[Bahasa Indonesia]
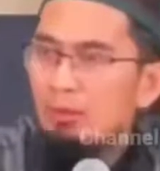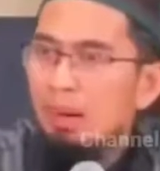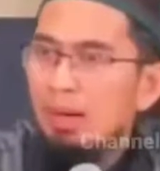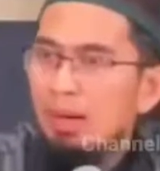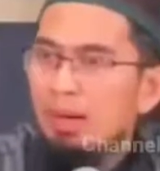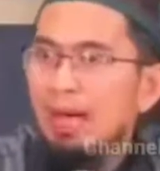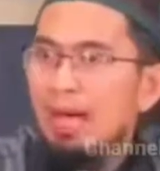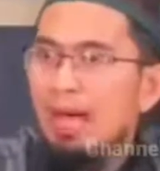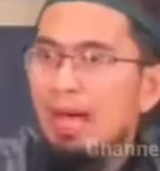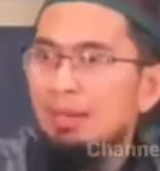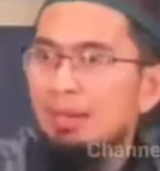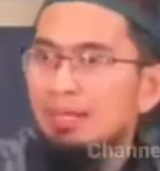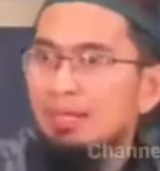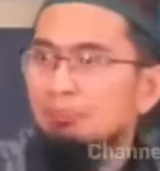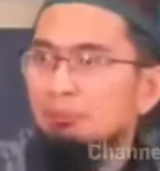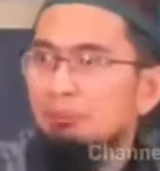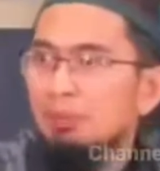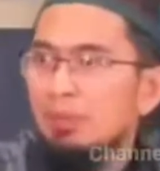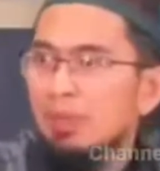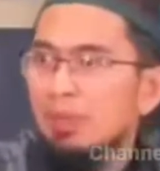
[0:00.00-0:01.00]
maka
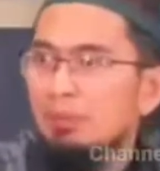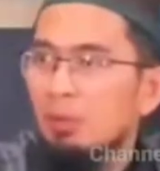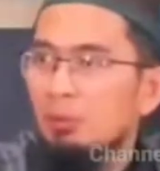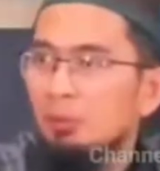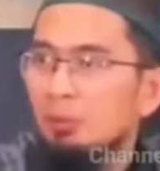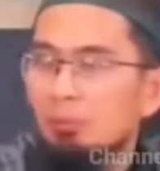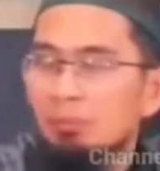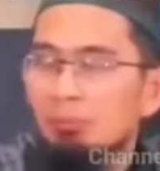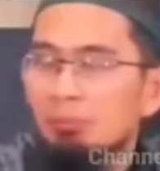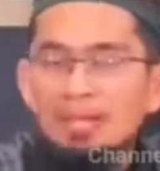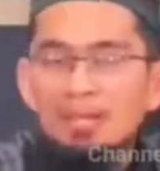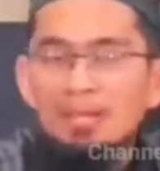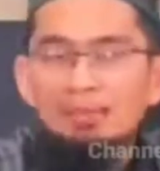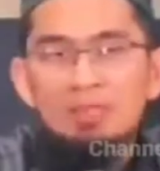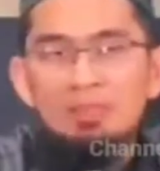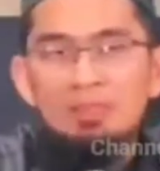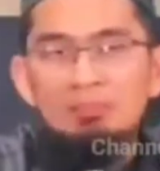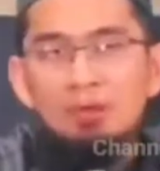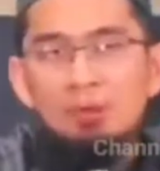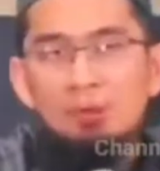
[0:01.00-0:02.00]
amalan pertama untuk
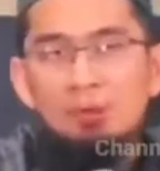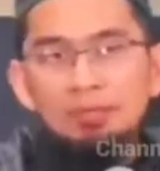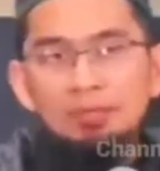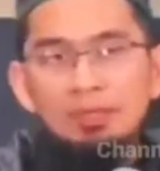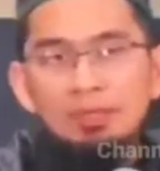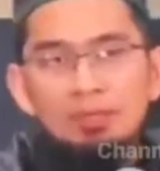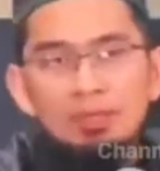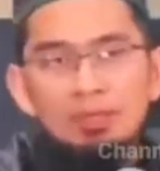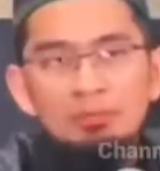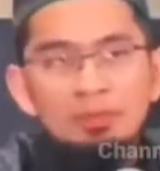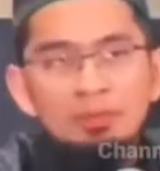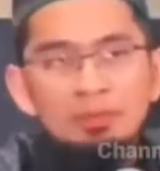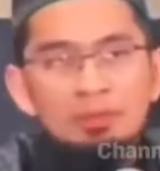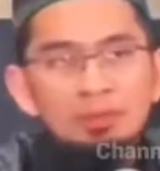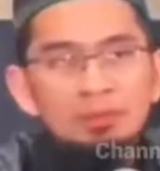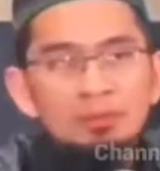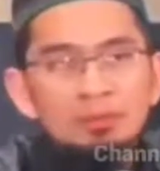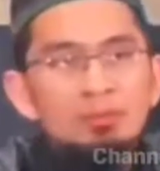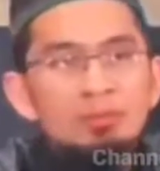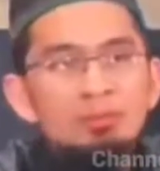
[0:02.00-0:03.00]
melatih menguatkan iman
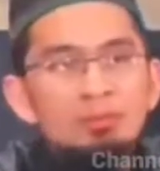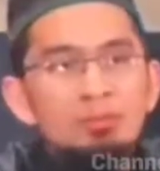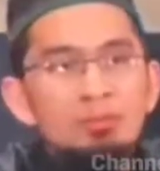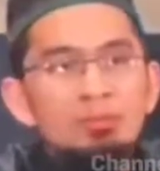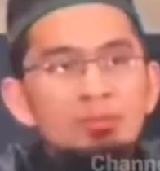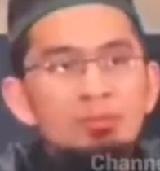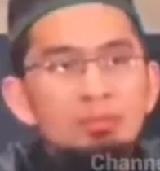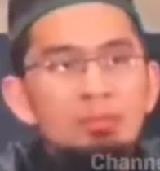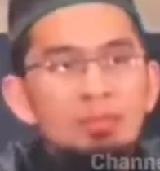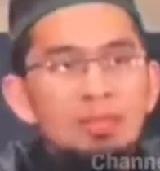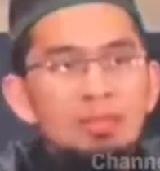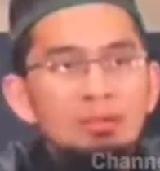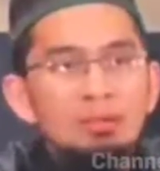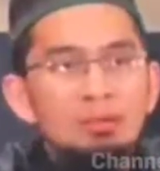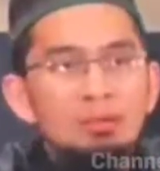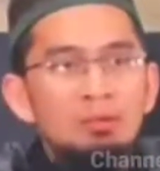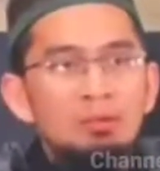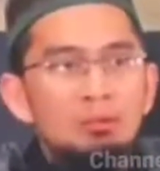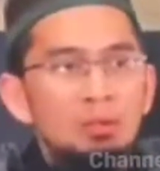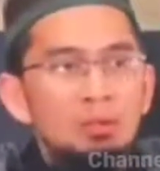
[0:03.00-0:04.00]
itu, coba
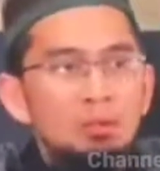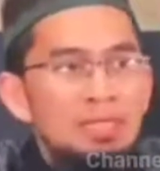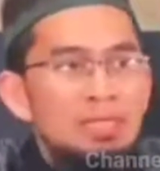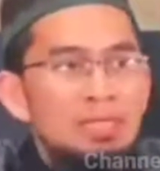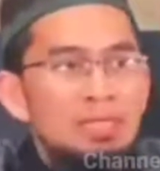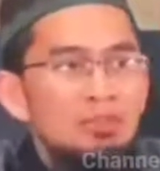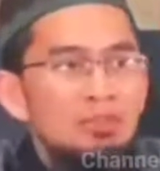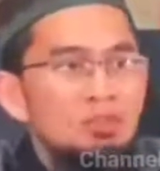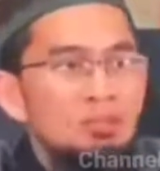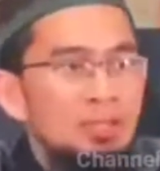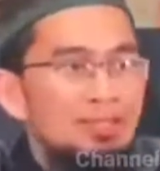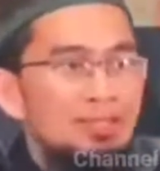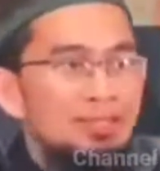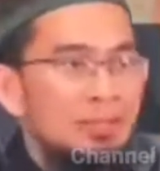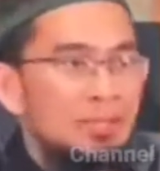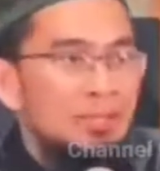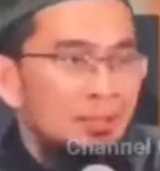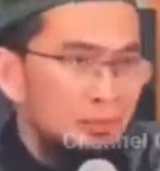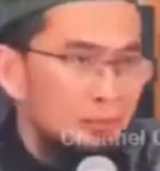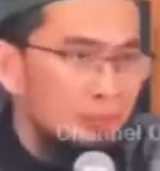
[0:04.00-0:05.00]
berlatih untuk menunaikan sholat
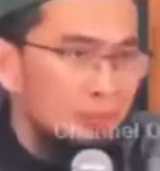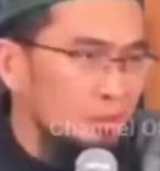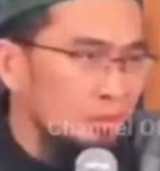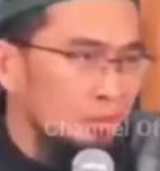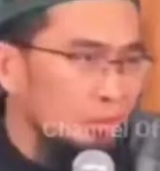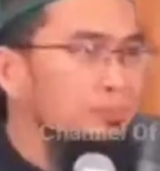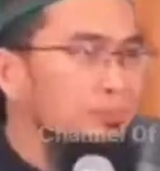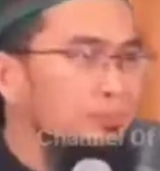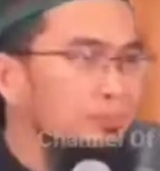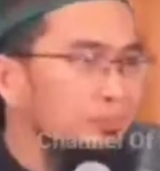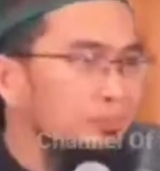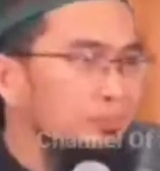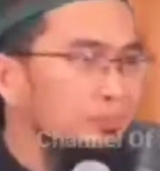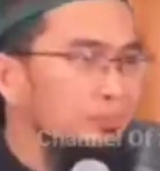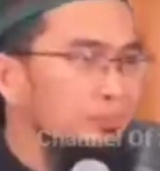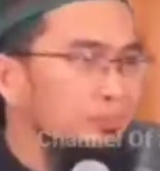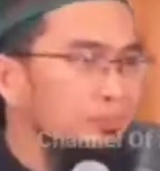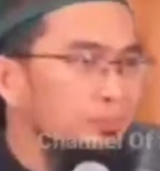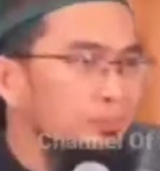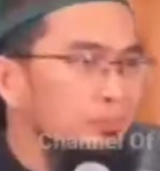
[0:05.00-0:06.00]
dengan khusyuk.
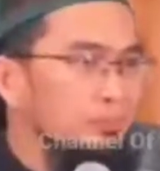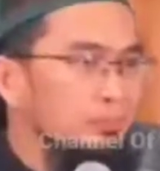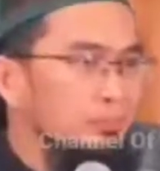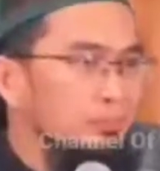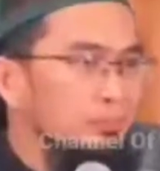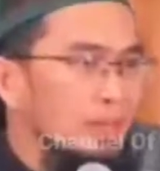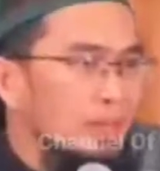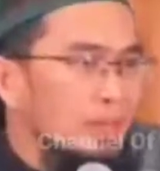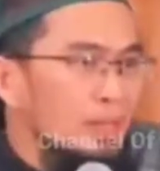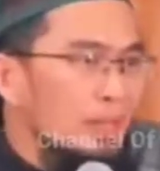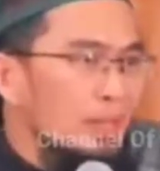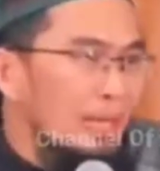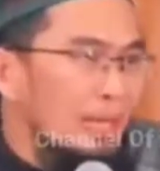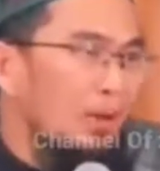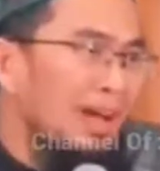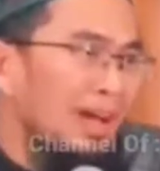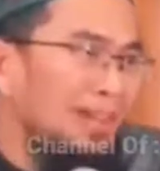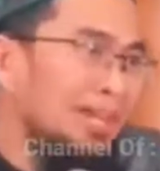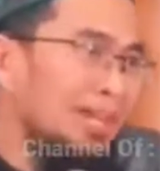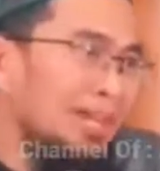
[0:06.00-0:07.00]
Kalau
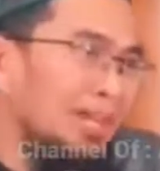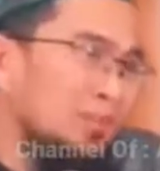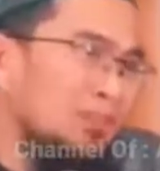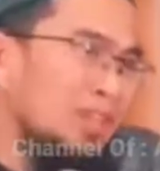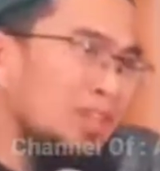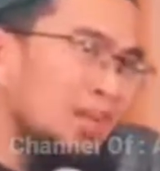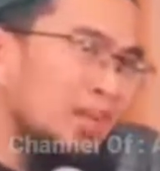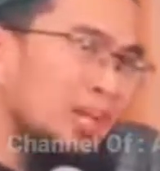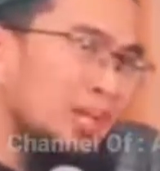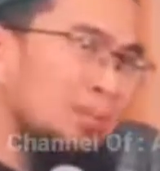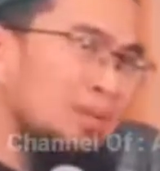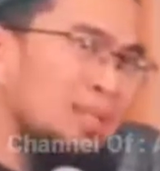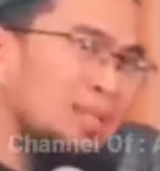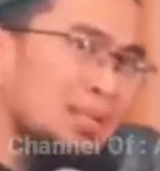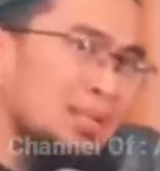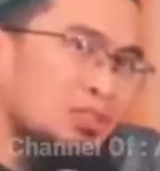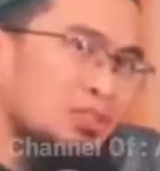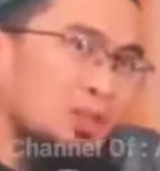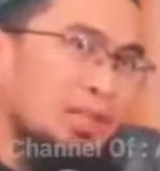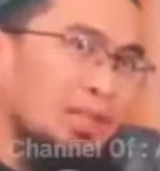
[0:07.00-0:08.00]
Anda kerjakan
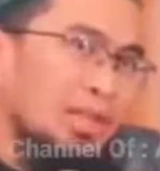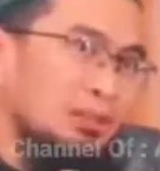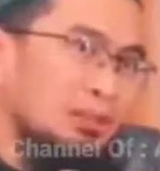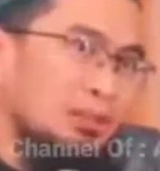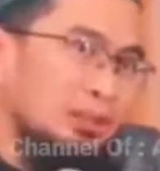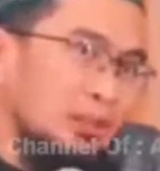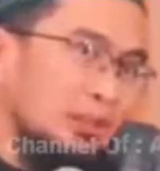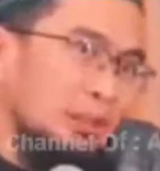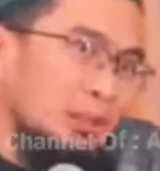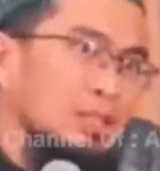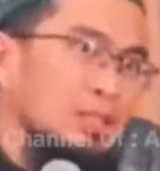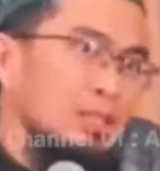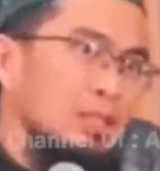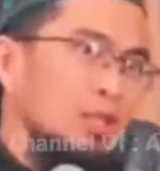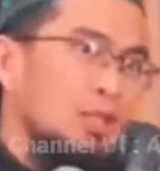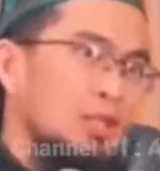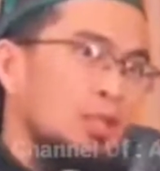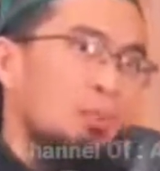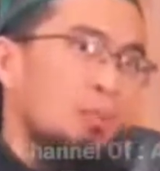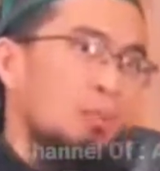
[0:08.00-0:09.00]
benar sholat ini,
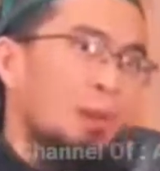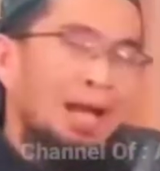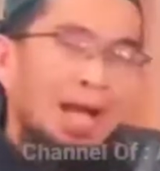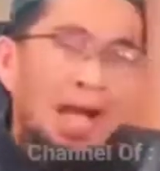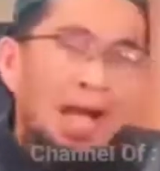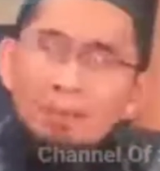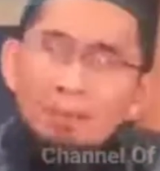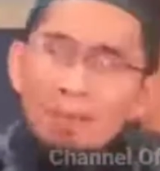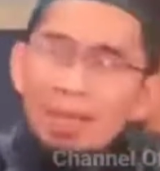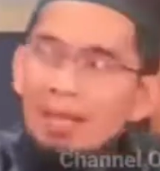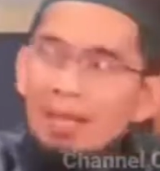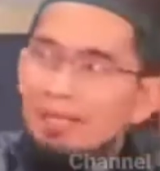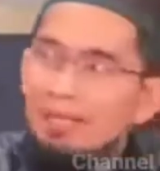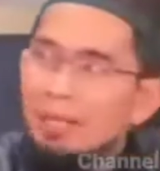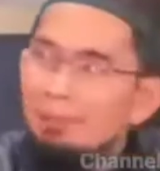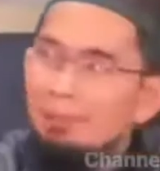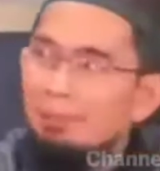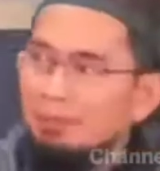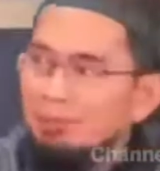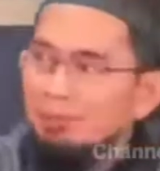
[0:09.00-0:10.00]
maka apa yang
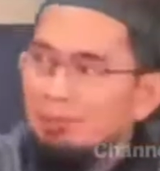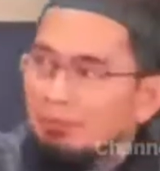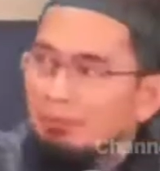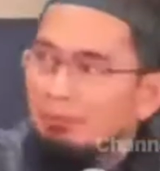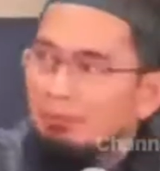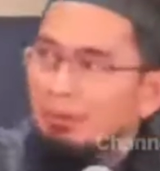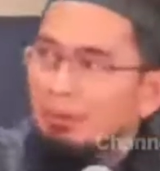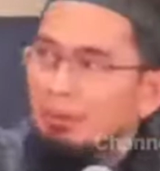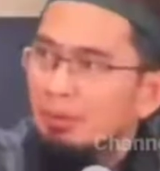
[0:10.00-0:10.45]
Anda dapatkan?